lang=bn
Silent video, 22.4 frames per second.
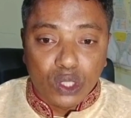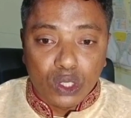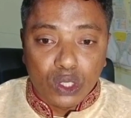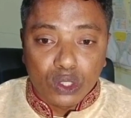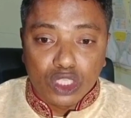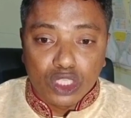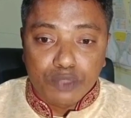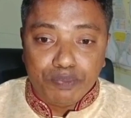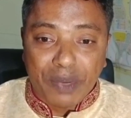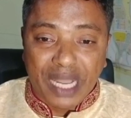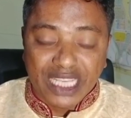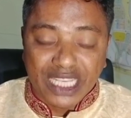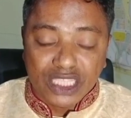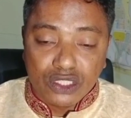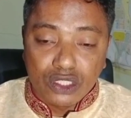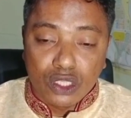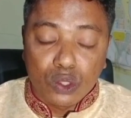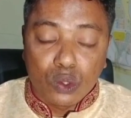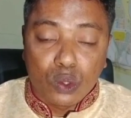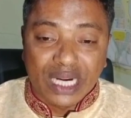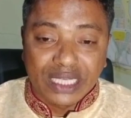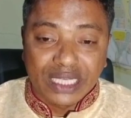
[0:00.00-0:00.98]
পিতলগঞ্জ পাঁচ
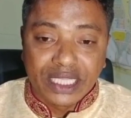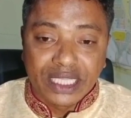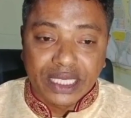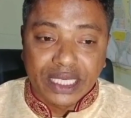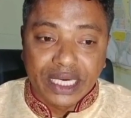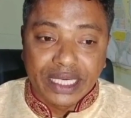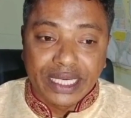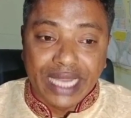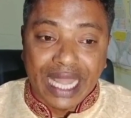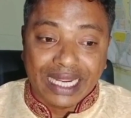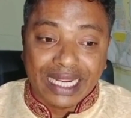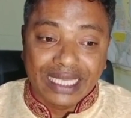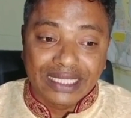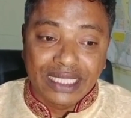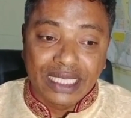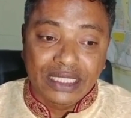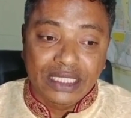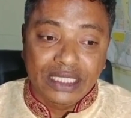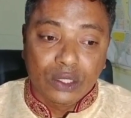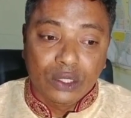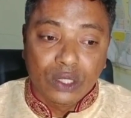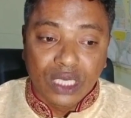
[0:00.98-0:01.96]
নং ওয়ার্ড থেকে ঢাকা
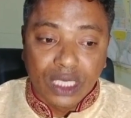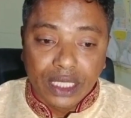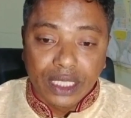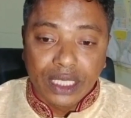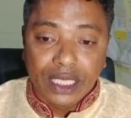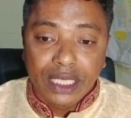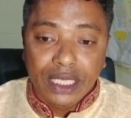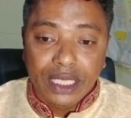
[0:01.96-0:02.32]
যাইতে হলে